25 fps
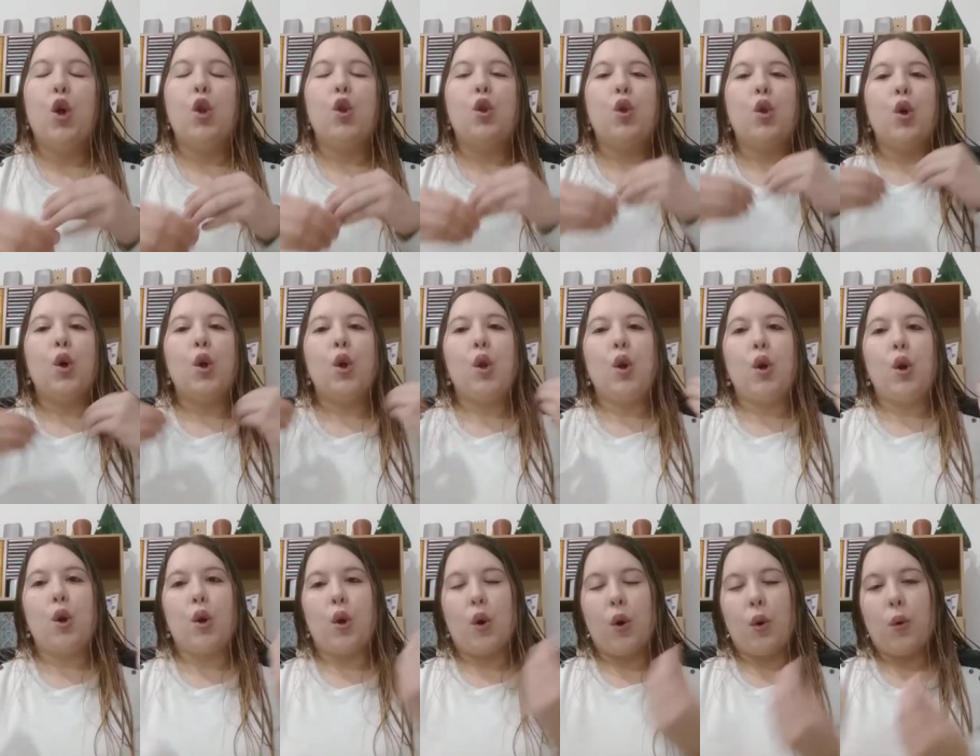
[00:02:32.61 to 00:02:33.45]
Todo
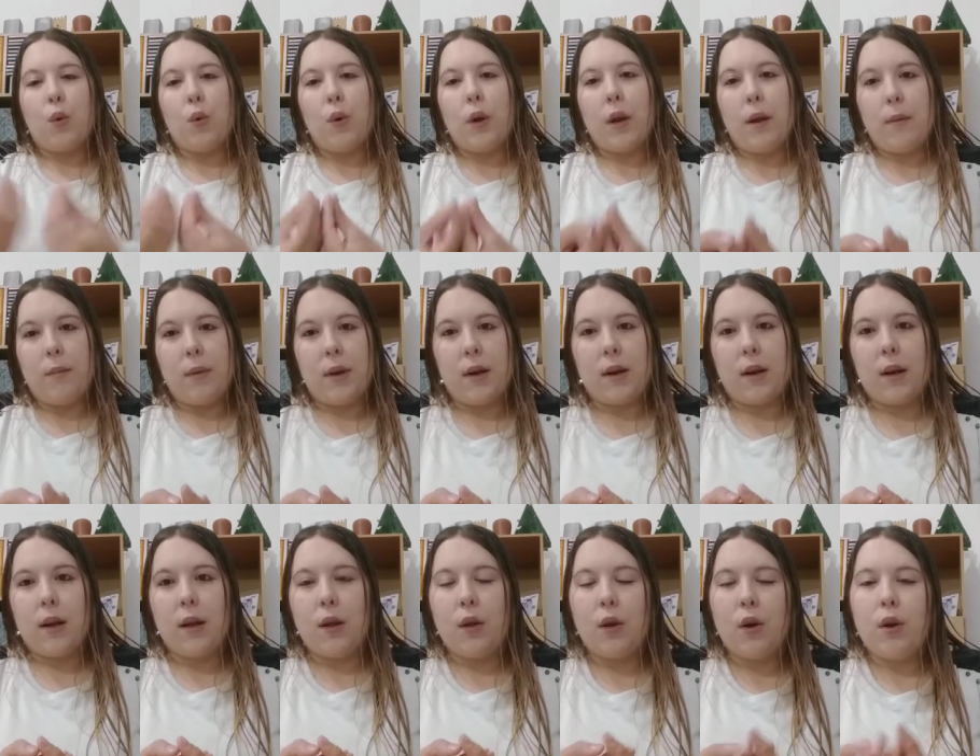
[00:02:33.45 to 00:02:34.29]
lo que ocurre a mi
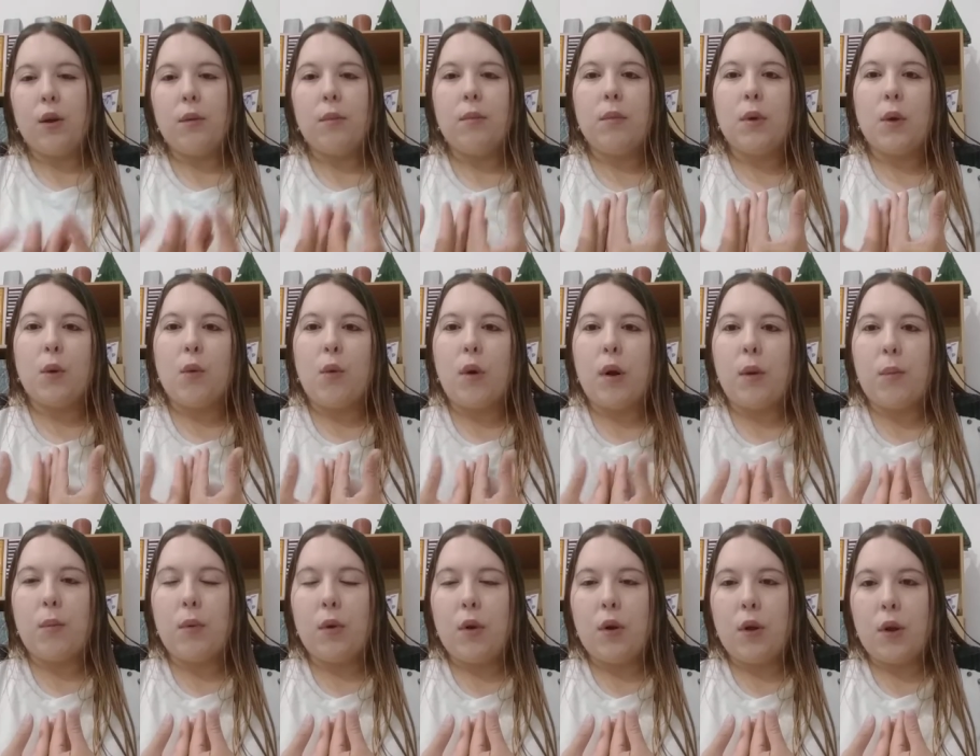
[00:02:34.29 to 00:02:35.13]
alrededor, mi
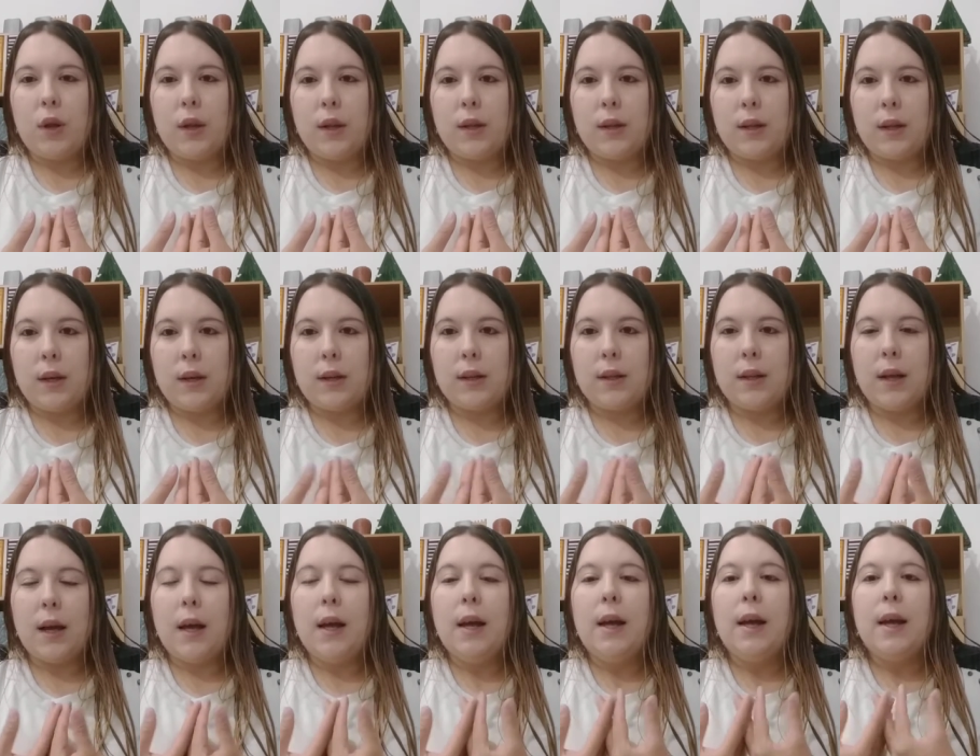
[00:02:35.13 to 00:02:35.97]
cuerpo lo
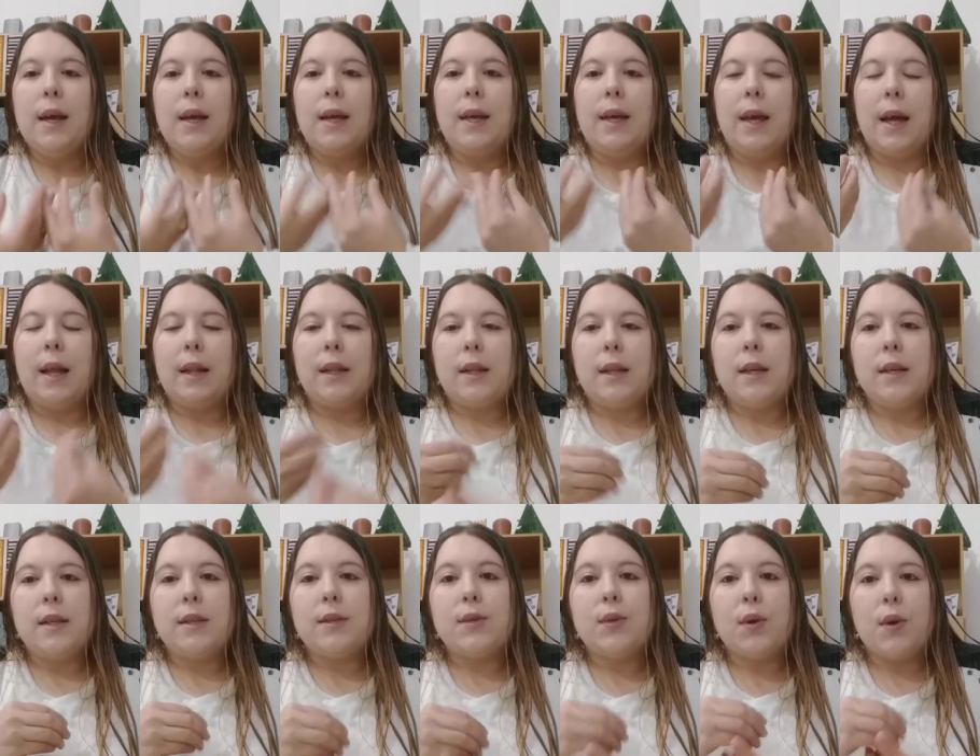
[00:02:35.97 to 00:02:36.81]
detecta y
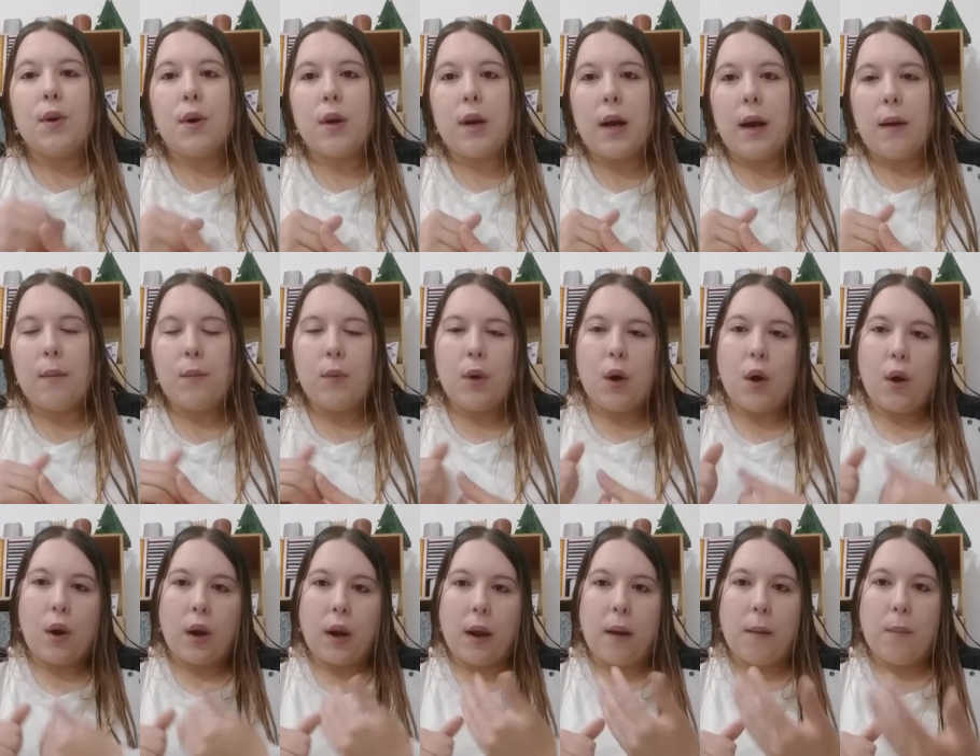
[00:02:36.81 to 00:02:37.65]
ante esos cambios
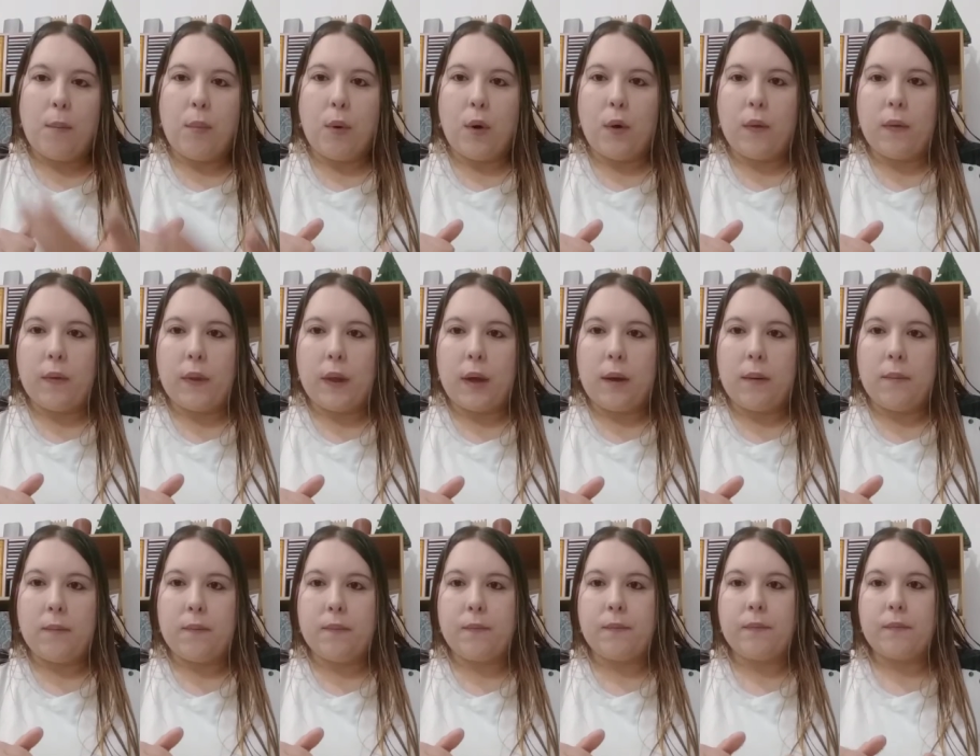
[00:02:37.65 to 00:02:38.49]
responde,
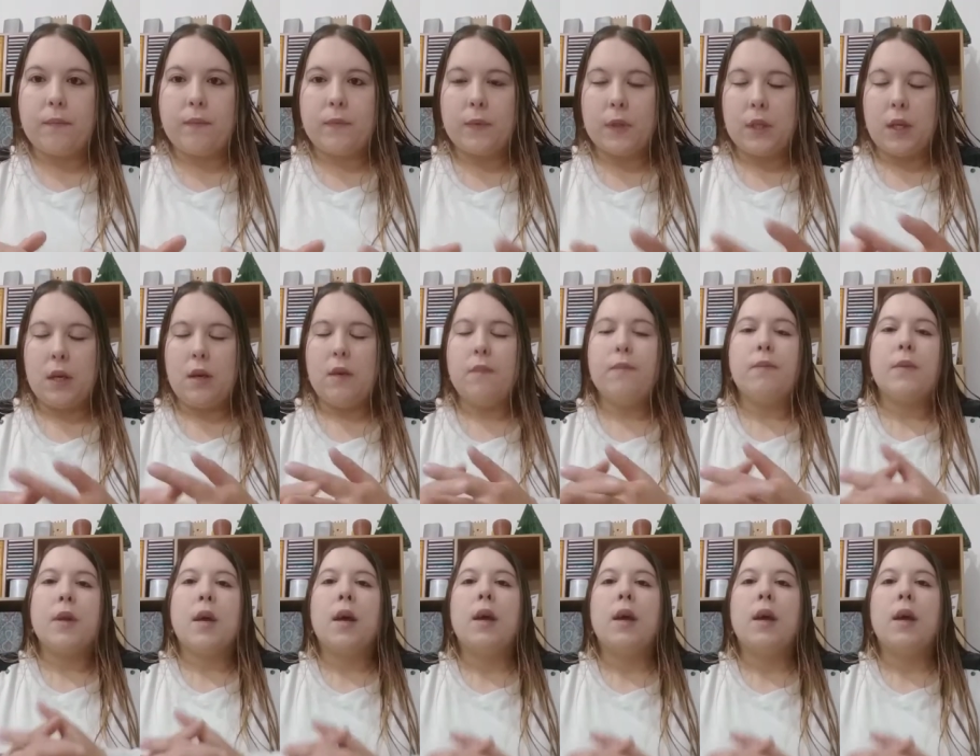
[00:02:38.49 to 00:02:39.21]
¿sí?